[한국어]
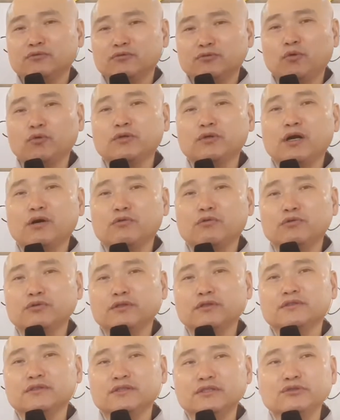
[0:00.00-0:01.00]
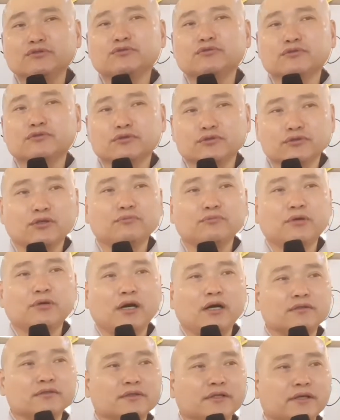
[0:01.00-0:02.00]
공양 올리는 이유를
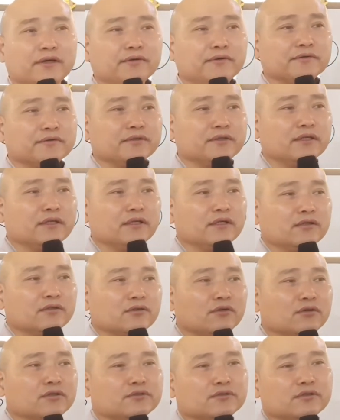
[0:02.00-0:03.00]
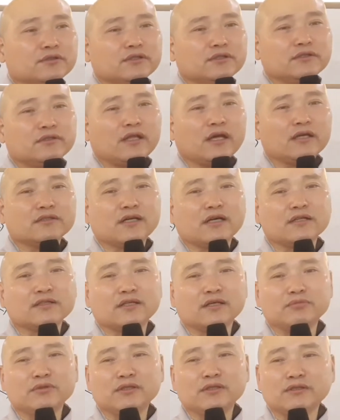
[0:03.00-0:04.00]
설명하는데요. 거기서 이 대자
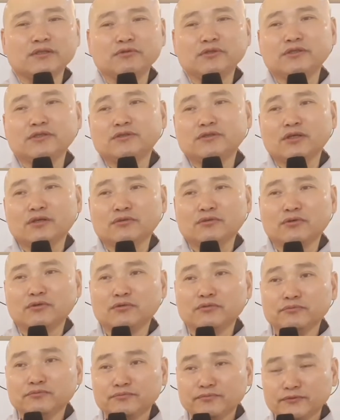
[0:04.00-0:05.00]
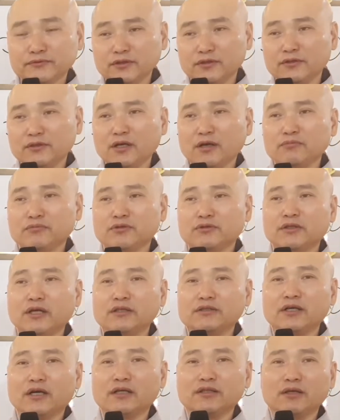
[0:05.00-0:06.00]
대비 이 위 최고 이렇게 하면서
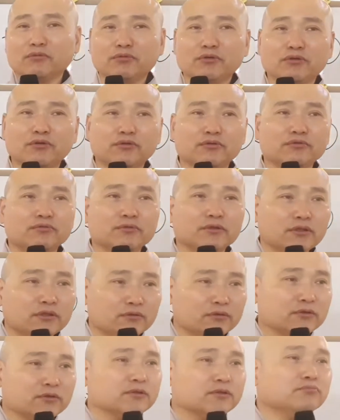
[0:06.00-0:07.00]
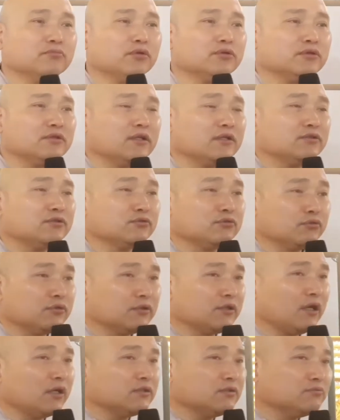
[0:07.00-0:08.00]
대자 대비로 근본이 되시고
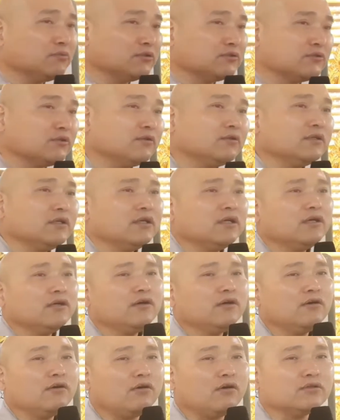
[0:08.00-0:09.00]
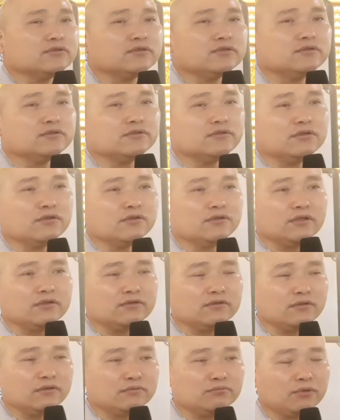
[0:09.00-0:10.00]
이렇게 하시면서 어진
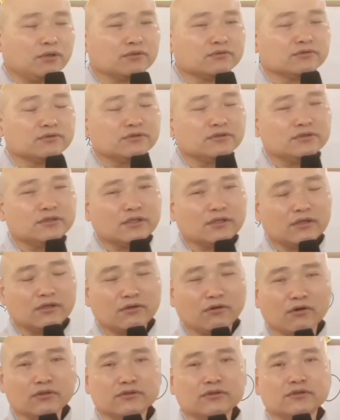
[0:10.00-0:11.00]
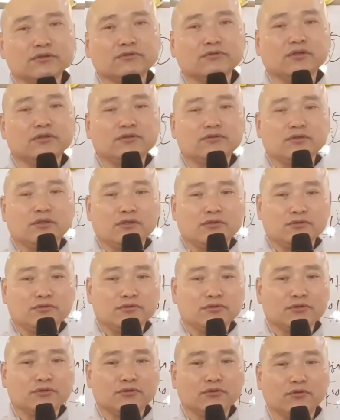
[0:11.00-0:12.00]
의원이 병든이에게는 어진 의원이 되어
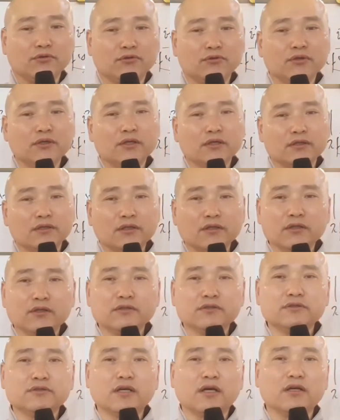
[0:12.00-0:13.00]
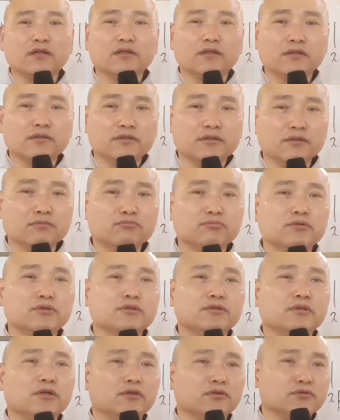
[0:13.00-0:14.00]
주시고 길 잃은 자에게는
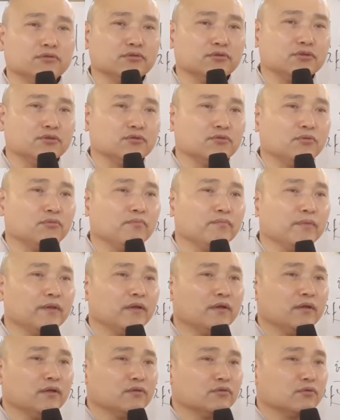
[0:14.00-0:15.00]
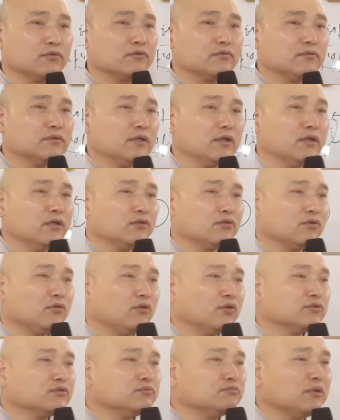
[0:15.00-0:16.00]
등불이 되어 주시고 또,
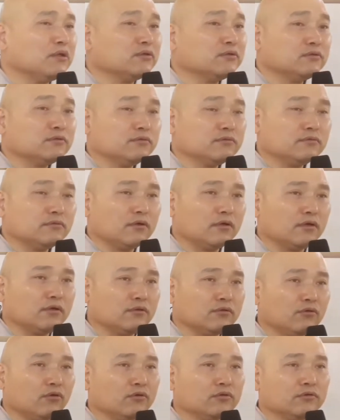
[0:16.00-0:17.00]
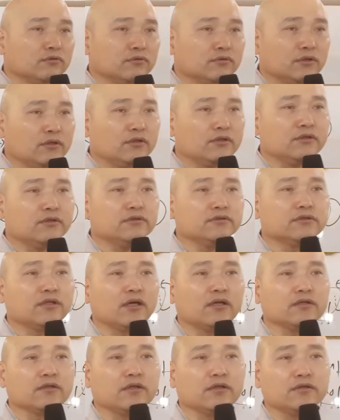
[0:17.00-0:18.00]
또 어두우면은, 어, 어, 길 잃은
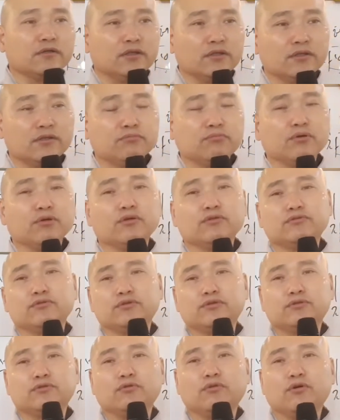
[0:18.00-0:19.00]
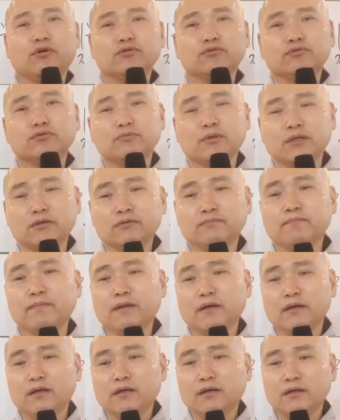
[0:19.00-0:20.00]
자에게는 길을 보여주시고, 어두우면은
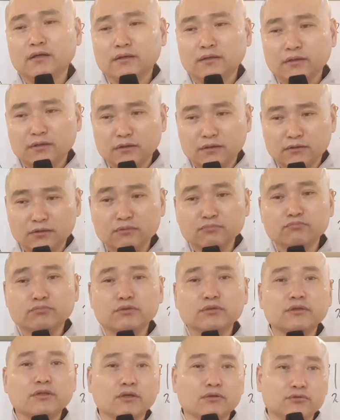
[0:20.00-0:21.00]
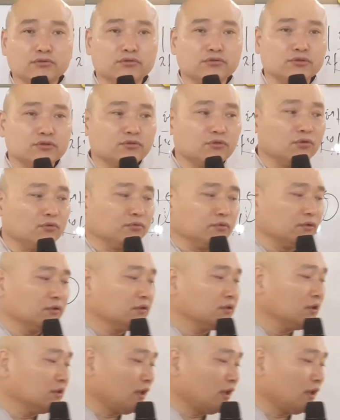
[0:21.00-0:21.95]
등불이 되어주시고, 이렇게